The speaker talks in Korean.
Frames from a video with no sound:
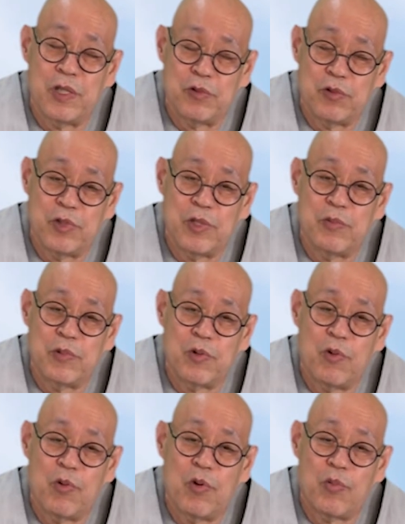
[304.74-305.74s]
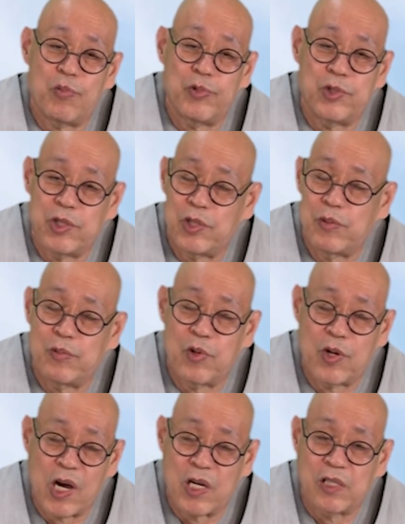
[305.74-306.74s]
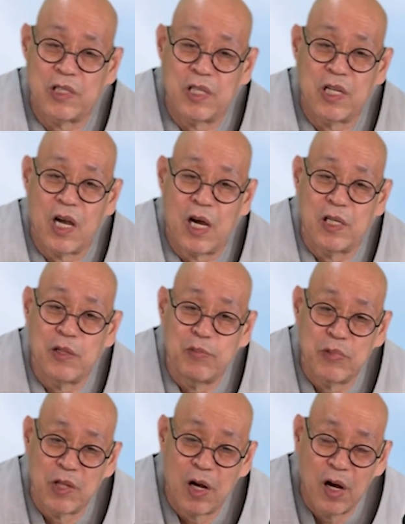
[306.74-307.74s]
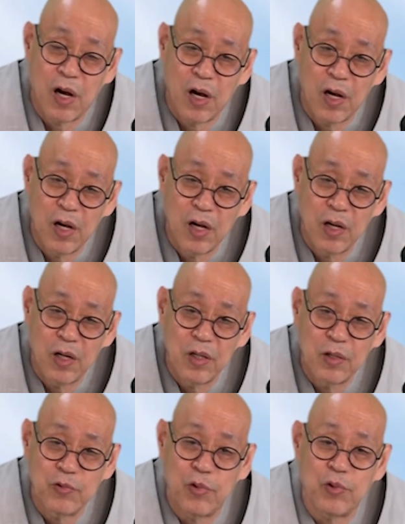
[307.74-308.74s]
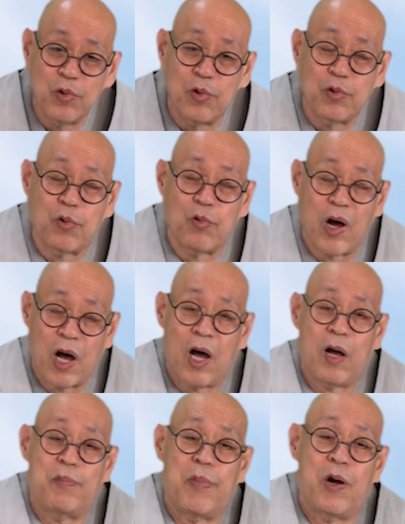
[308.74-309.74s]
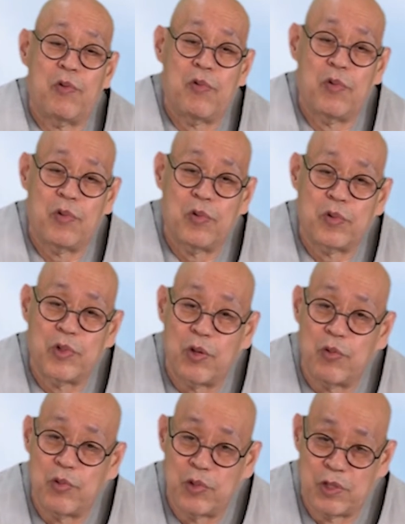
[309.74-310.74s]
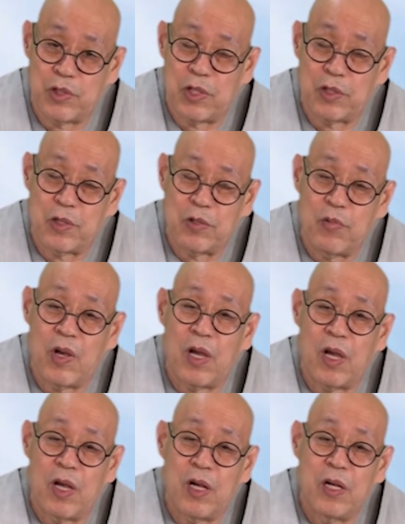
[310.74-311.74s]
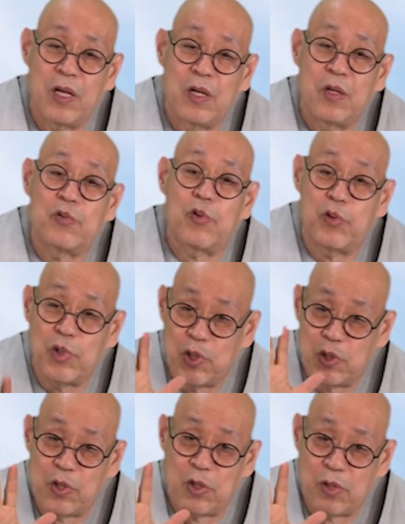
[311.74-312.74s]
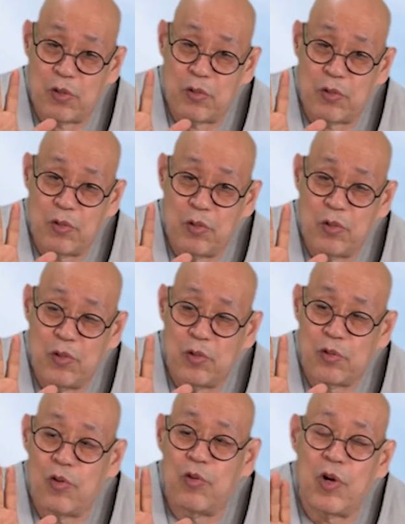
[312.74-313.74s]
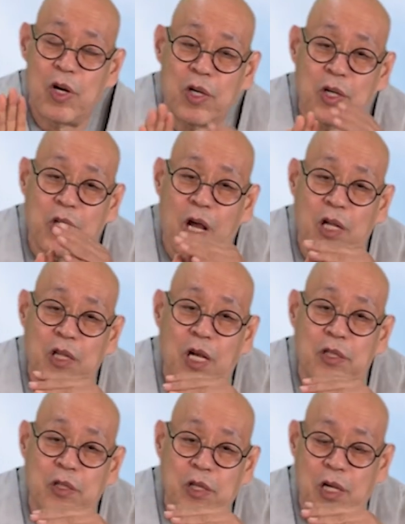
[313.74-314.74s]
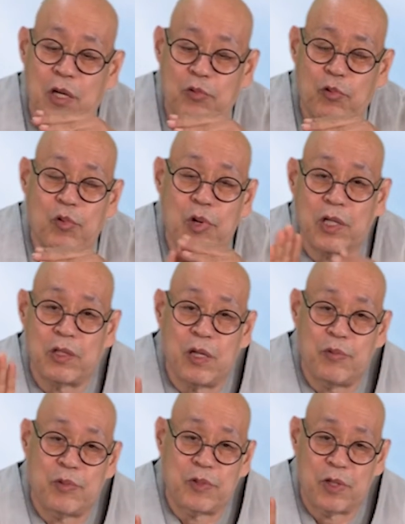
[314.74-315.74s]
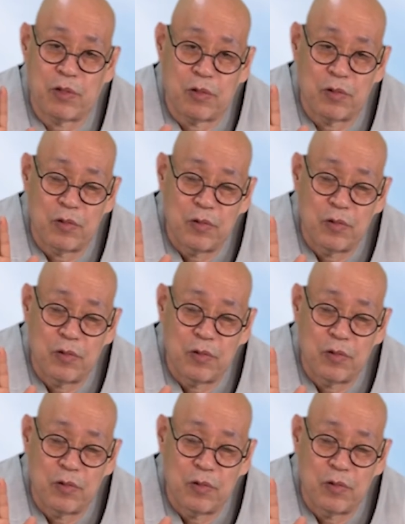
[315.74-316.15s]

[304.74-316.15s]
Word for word: 예수님이고 부처님이고 가르친 게 아닙니다. 종교도 화합하고 서로 의지해서 왜? 손이 있잖아요. 손가락이 다 다섯 개가 똑같아 보세요.